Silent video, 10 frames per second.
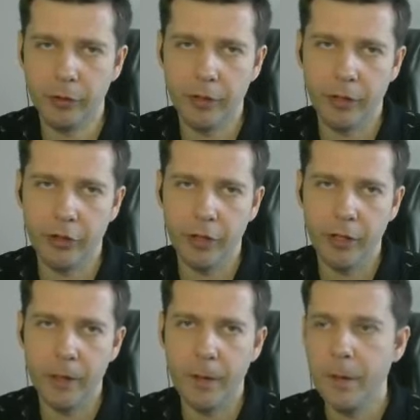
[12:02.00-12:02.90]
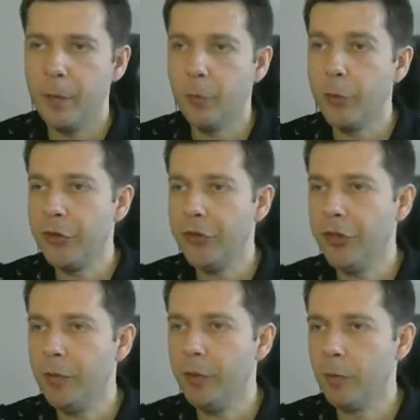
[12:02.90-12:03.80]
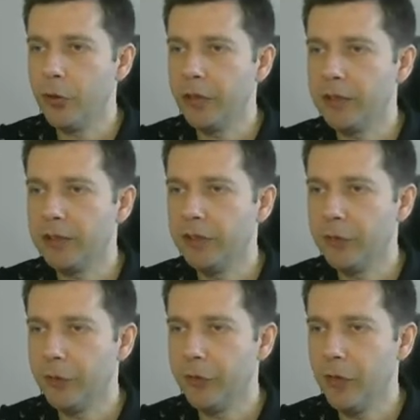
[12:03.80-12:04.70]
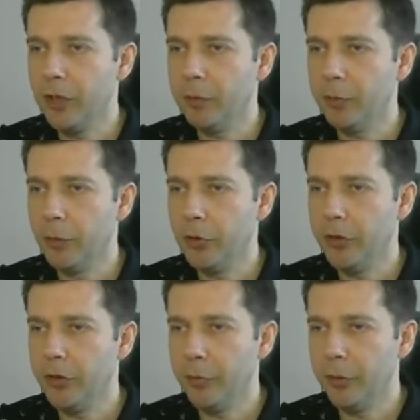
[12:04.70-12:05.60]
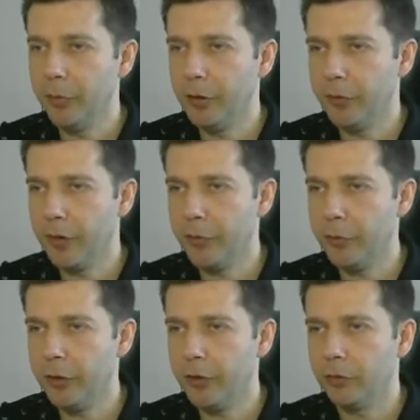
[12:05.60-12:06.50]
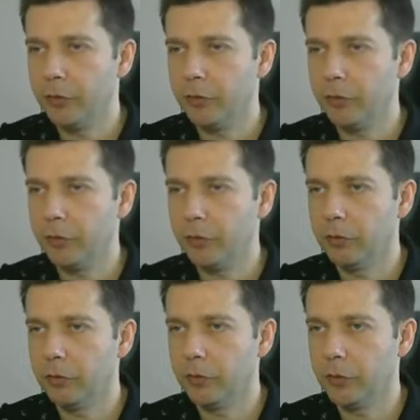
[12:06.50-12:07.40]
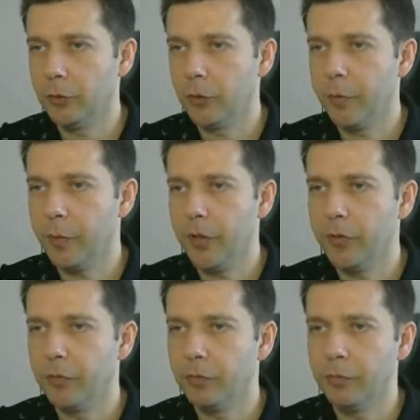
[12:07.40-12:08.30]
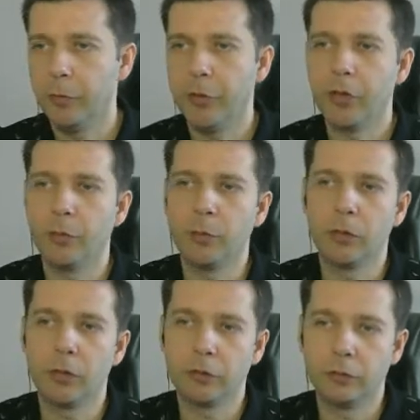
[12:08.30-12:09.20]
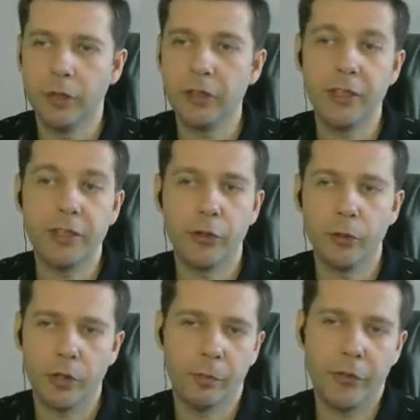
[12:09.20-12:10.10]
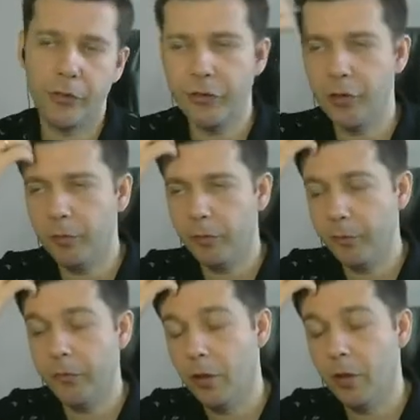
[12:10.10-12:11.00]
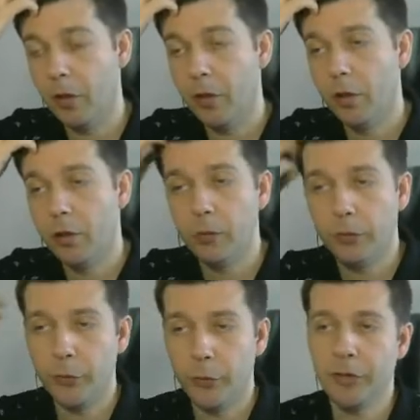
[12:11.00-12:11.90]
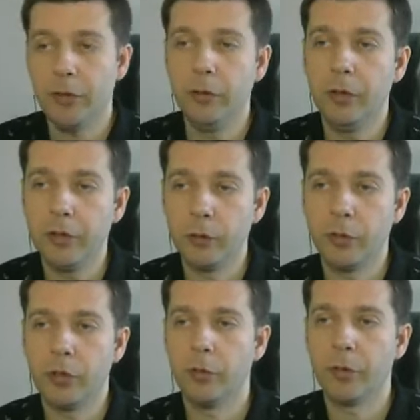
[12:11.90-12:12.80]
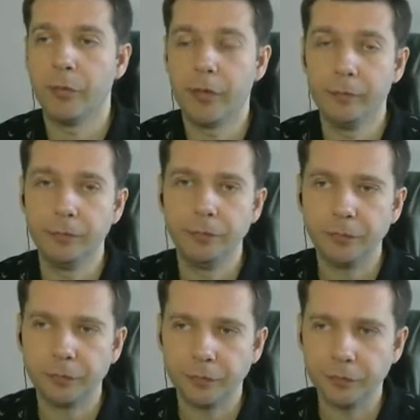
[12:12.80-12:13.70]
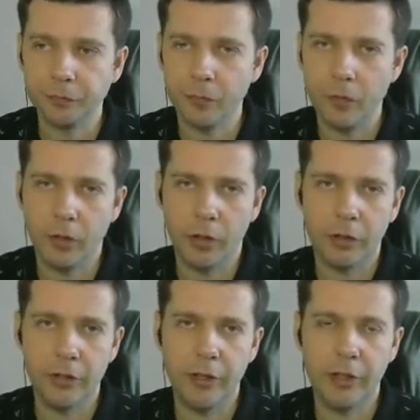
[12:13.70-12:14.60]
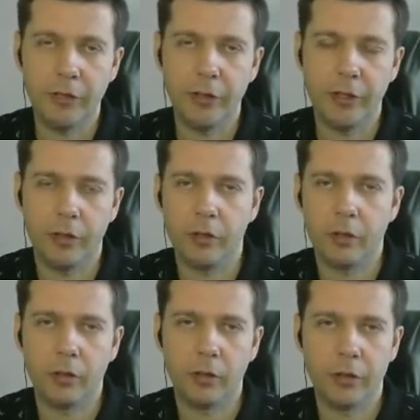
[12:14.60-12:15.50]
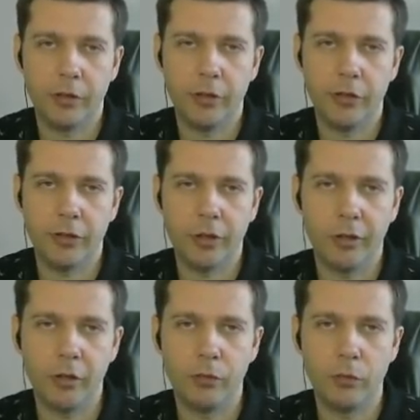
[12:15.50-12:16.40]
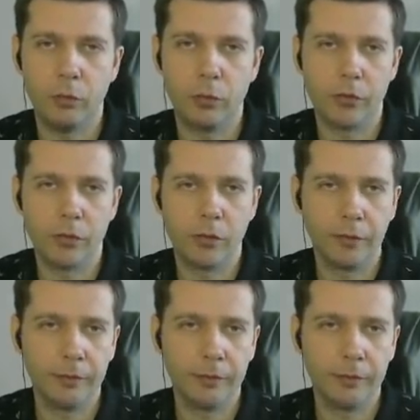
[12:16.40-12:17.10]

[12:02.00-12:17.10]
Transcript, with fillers: только лишь по системе можно констатировать факт получения прибыли в размере 45 примерно пунктов. Это если четко по системе. Вот. Все остальное это уже, в общем-то, э, натягивание э, ежа на глобус.